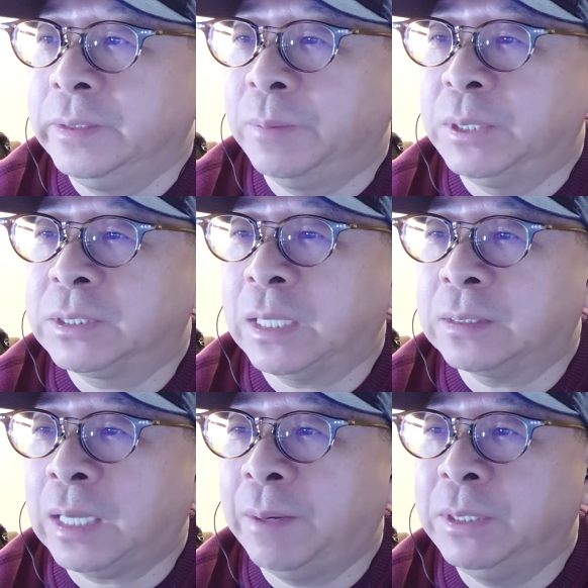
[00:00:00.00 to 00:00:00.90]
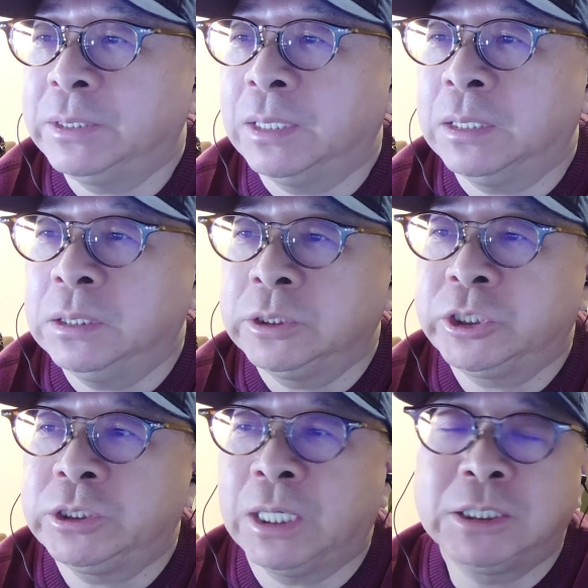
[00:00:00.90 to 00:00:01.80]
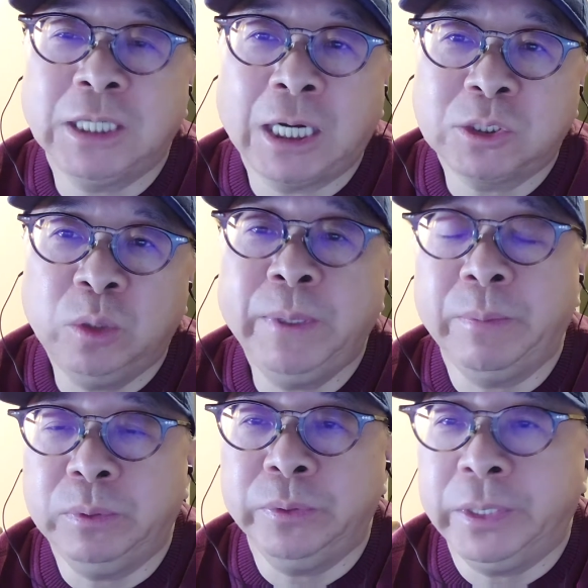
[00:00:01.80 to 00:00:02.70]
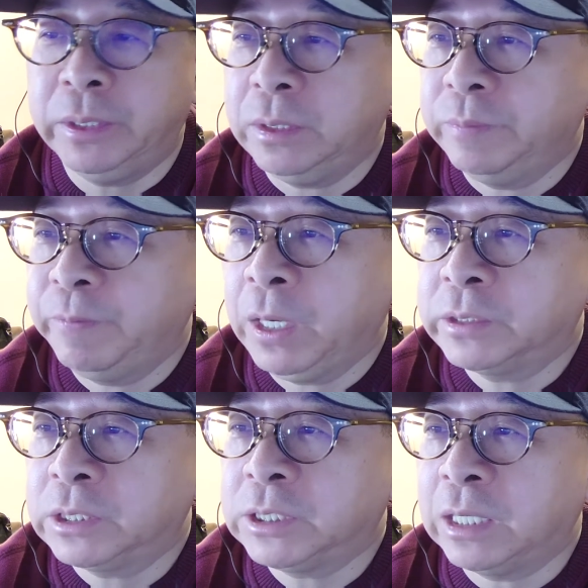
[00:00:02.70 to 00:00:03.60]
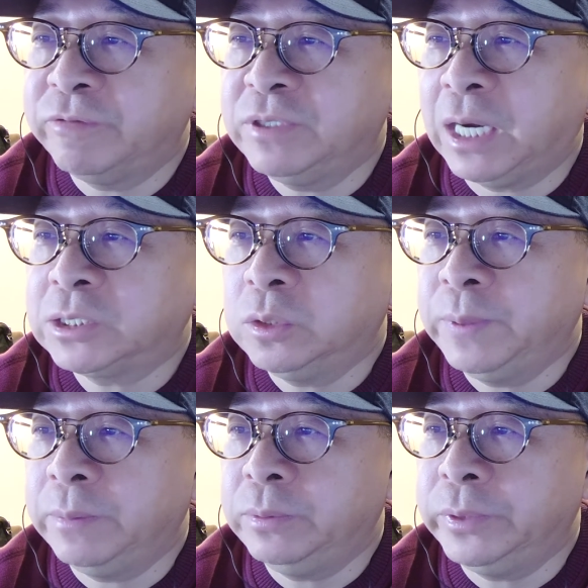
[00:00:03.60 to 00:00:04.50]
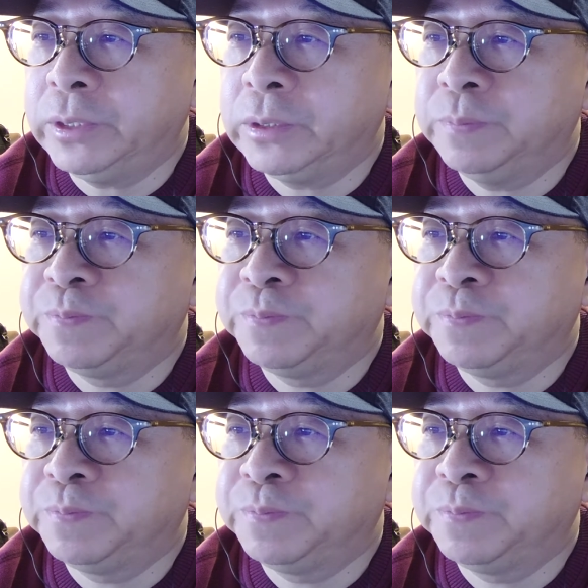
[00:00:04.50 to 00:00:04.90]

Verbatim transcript: 那么他他们呢是在加州被捕的啊，在加利福尼亚州被捕的。